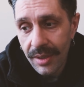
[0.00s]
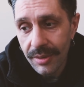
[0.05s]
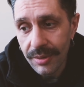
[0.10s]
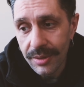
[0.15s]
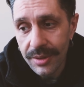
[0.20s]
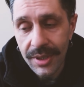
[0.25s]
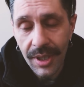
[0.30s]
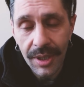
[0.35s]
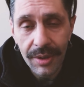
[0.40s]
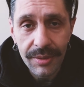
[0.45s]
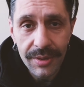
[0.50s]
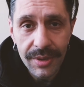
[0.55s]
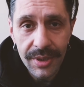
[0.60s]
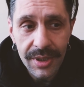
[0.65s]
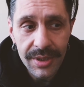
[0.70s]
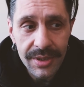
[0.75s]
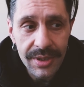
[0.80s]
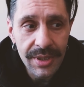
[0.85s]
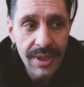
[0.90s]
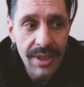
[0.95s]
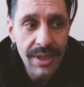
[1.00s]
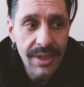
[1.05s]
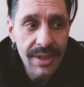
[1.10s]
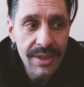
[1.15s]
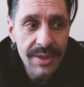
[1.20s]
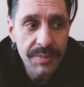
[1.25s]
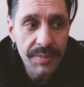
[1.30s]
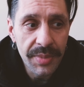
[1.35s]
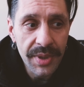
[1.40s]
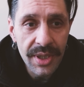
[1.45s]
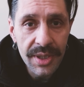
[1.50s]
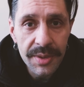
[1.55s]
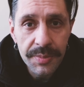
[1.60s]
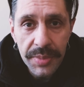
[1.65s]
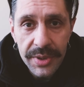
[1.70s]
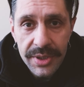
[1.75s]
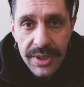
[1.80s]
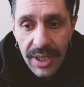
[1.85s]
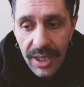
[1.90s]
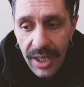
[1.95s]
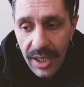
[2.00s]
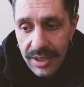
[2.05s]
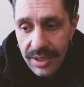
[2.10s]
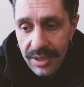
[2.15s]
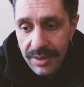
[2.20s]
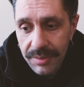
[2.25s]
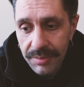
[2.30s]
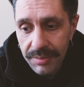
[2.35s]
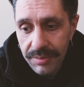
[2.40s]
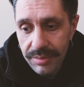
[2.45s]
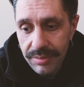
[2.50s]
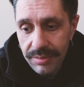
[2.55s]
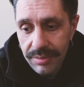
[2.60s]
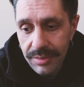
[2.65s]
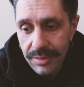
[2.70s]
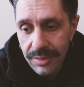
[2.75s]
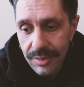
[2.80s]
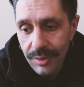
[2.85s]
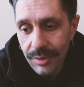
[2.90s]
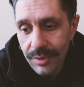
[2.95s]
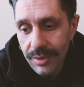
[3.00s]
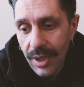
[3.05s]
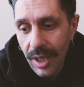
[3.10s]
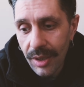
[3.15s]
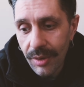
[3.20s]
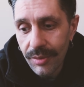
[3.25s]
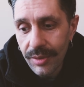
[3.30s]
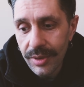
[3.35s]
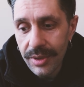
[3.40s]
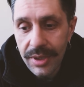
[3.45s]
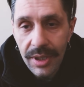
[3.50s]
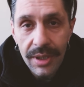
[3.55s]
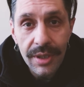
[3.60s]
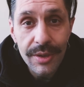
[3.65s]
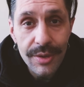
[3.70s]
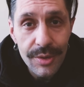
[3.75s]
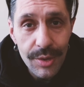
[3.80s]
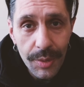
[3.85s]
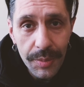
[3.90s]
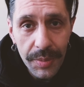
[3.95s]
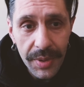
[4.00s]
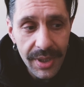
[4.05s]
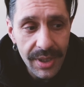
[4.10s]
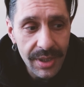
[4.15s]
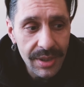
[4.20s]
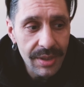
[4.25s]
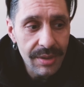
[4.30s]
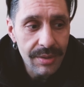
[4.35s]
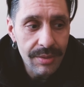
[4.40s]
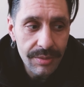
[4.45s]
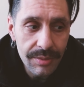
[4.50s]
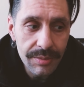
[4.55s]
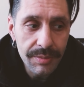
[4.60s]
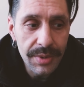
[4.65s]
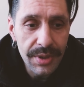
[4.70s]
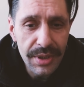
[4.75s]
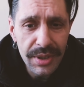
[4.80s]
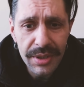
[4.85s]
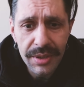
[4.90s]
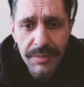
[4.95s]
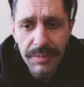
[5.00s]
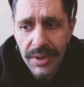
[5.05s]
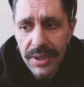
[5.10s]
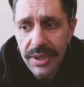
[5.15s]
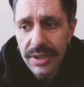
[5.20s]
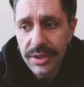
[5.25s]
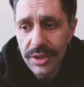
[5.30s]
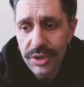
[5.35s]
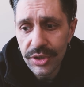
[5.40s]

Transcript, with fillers: вот так вот кардинально сбрить, потерять ну, какое-то лицо бренда, ну, было, было